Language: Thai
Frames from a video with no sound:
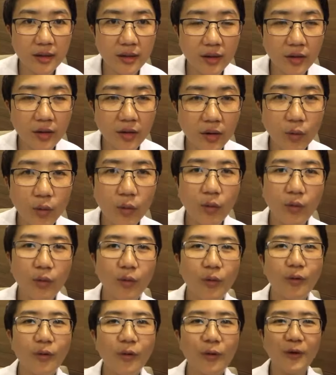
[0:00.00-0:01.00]
โอ้
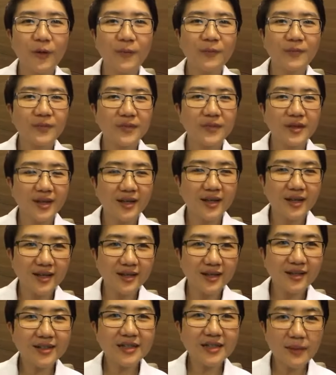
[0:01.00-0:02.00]

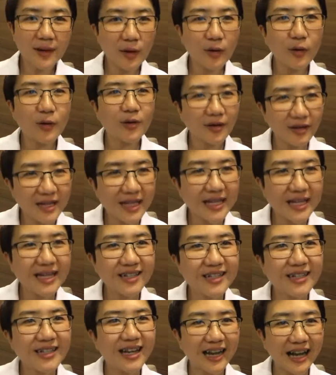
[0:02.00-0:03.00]
ก็คือบางคนก็ดี
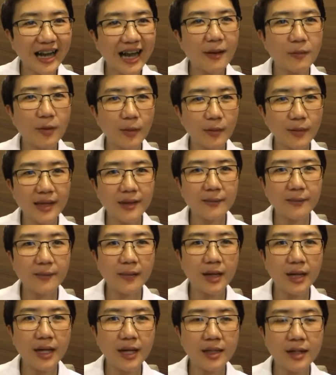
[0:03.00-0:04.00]
ขึ้นนะคะหมอมี
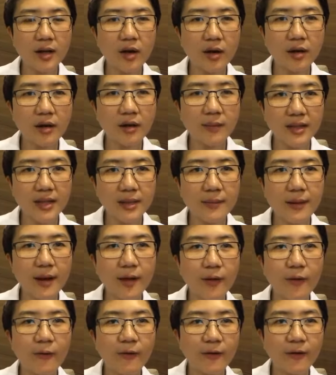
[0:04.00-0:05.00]
มะเร็งท่อน้ำดีบาง
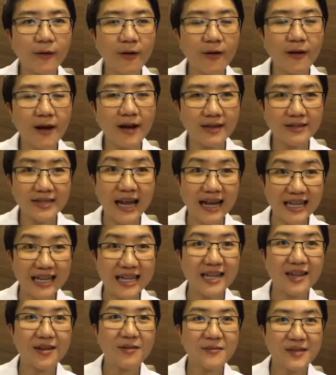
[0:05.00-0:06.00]
คนก็รักษาดี
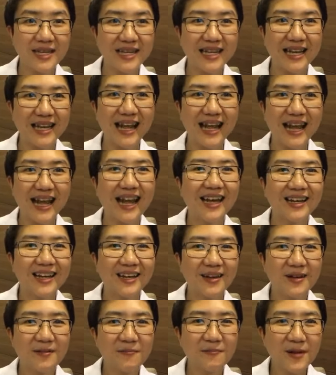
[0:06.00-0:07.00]
ก็มีนะคะ
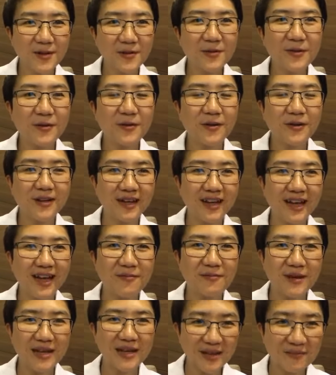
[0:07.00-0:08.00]
ไม่ทุกคนยังไง
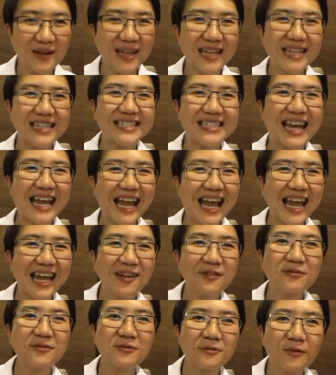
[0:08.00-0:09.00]
เป็นกำลังใจให้
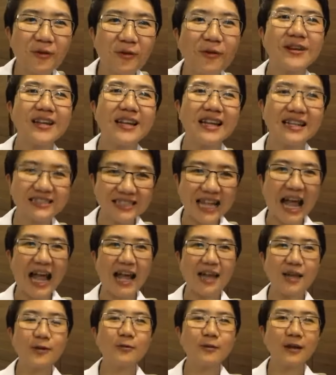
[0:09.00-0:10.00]
ทุก ๆ คนที่รักษา
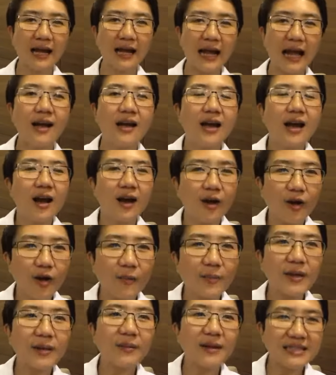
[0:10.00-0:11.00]
อยู่นะคะ ขอ
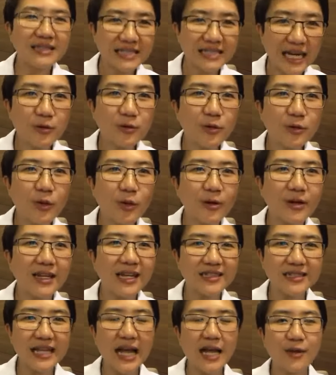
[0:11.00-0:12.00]
เป็นกำลังใจให้ทุกๆ คนที่รั
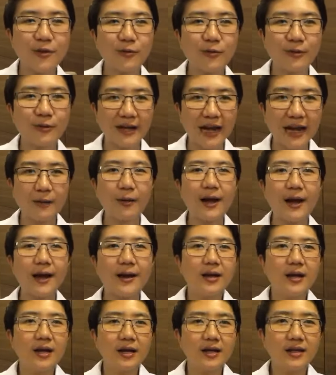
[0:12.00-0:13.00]
กษาอยู่นะคะ ว่า
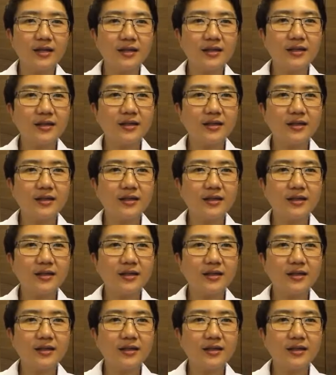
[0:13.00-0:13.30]
คือ